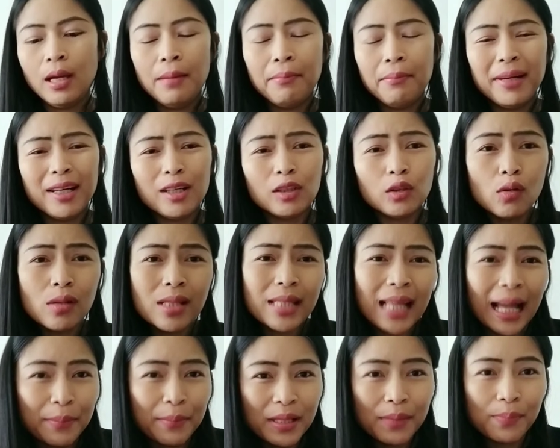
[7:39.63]
มันก็ต้อง
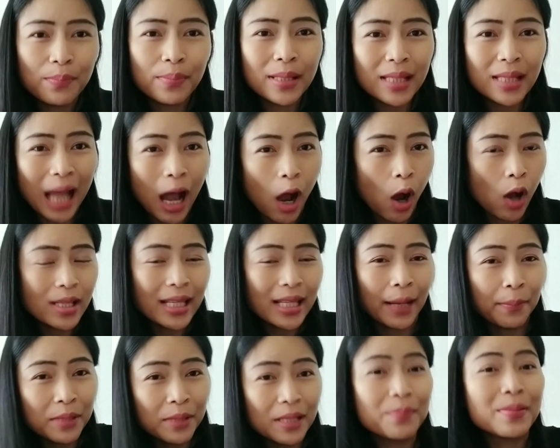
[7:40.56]

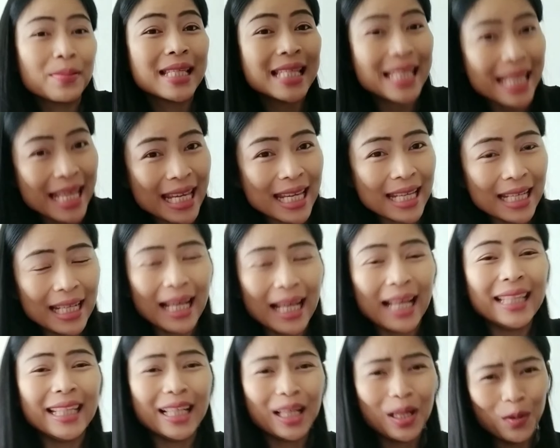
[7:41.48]
33 34นะคะ
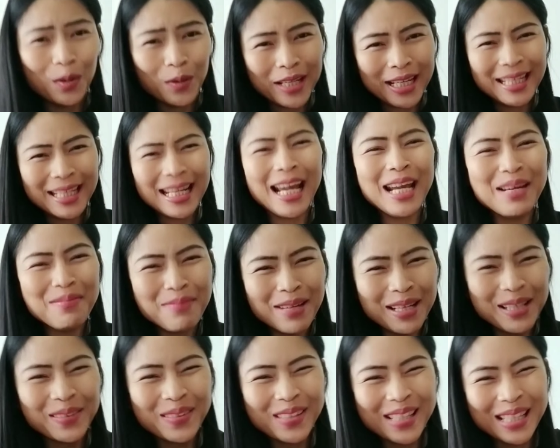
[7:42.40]
แต่เขาคิดให้เม
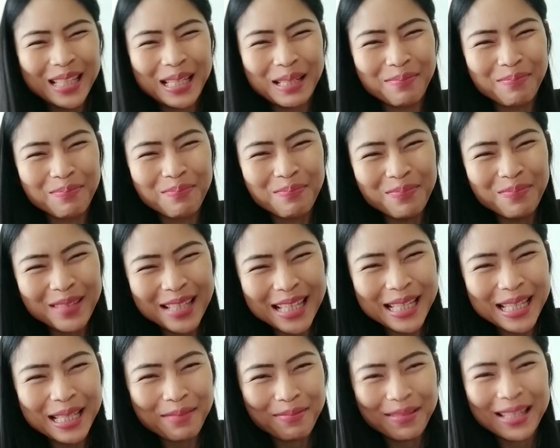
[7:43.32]
นู10
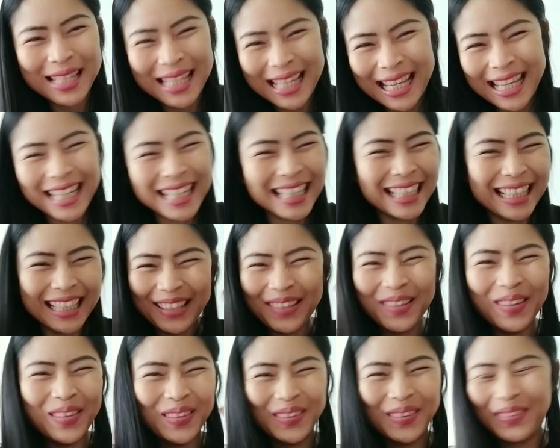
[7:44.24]
24ก็เลยง
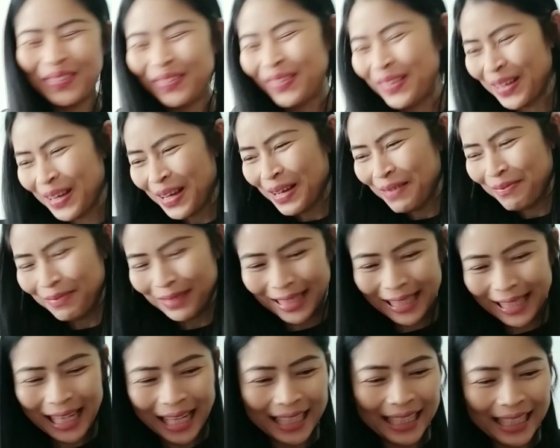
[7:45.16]
งเหมือน
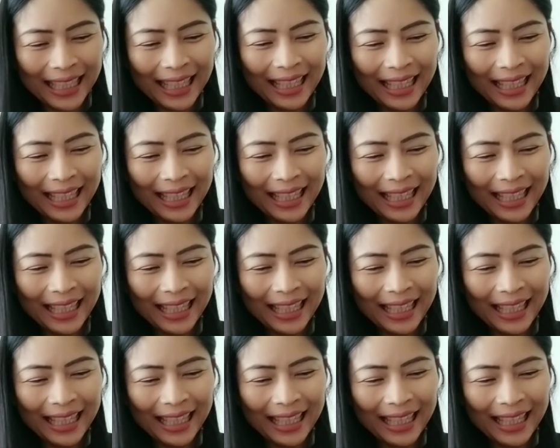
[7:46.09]
กันนะ